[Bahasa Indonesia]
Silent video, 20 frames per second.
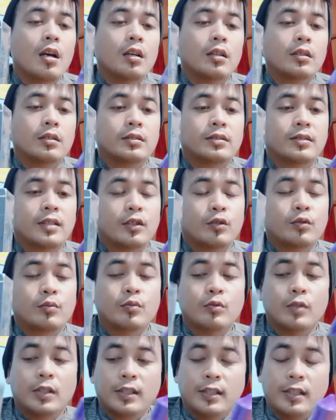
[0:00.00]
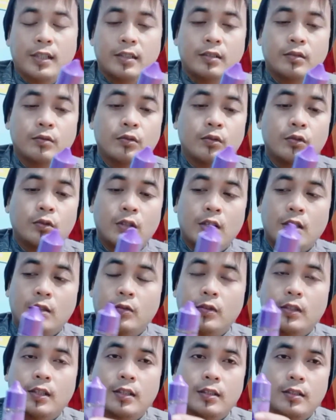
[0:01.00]
satu bulan guys untuk
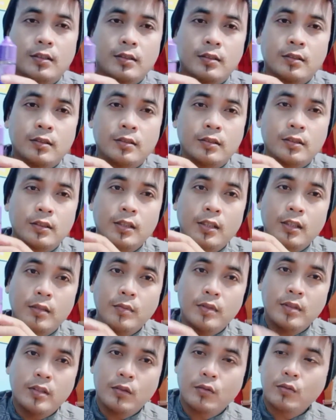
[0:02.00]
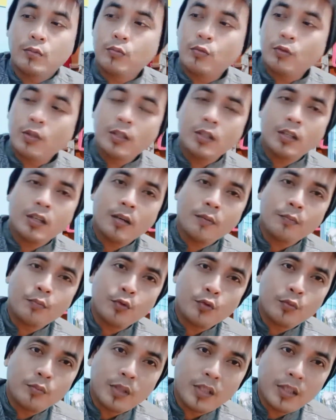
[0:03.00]
aku ya ini habis satu bulan
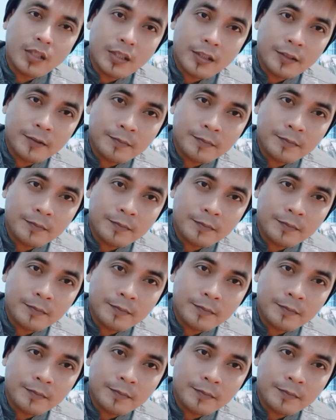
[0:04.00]
60 mili